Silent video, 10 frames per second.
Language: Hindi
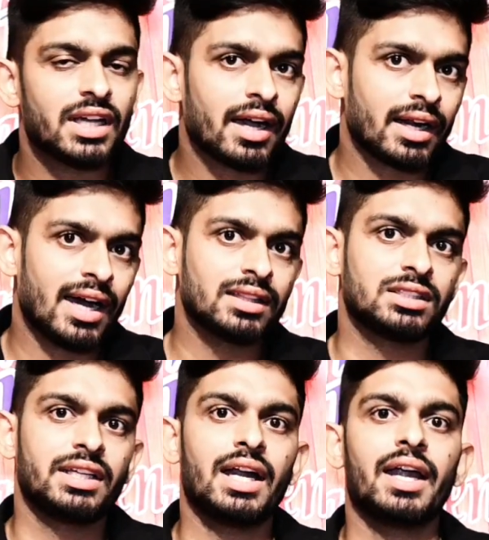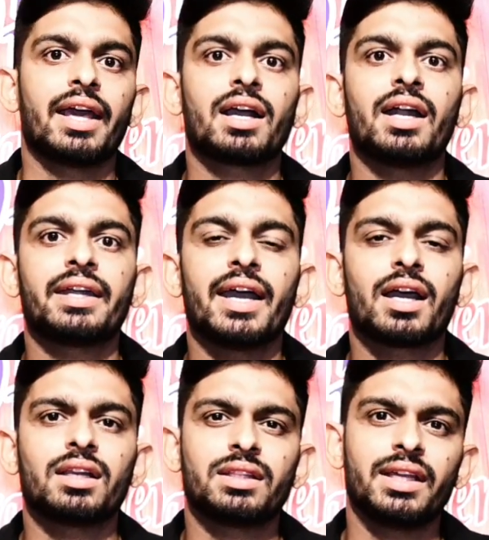जागरात सिराने काटया
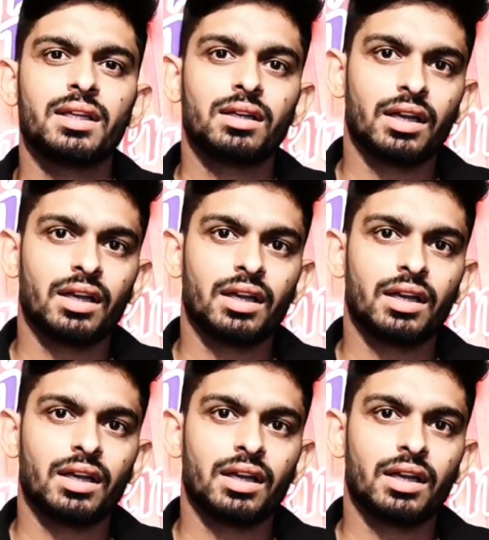करती